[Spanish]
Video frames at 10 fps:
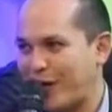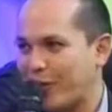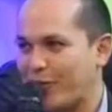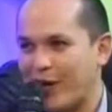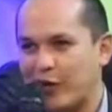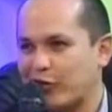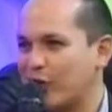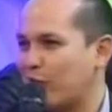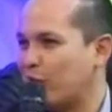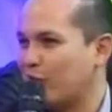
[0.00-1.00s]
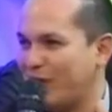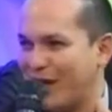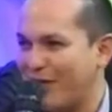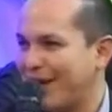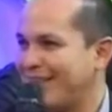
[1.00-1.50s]
tocan los bancos, incluso te
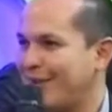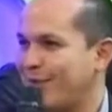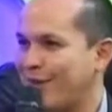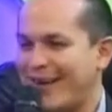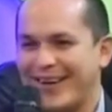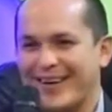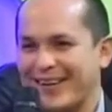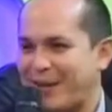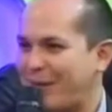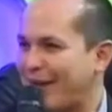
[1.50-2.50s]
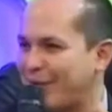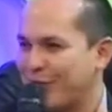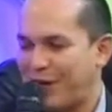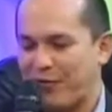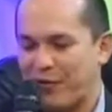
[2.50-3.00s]
llaman al celular, te llaman a tu
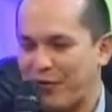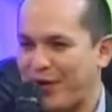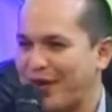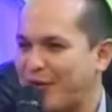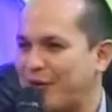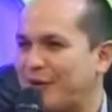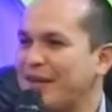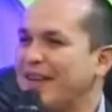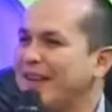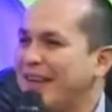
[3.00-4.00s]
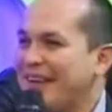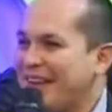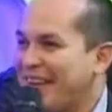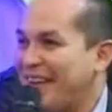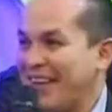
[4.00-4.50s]
teléfono fijo. Sí, sí,
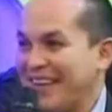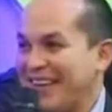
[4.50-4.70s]
sí.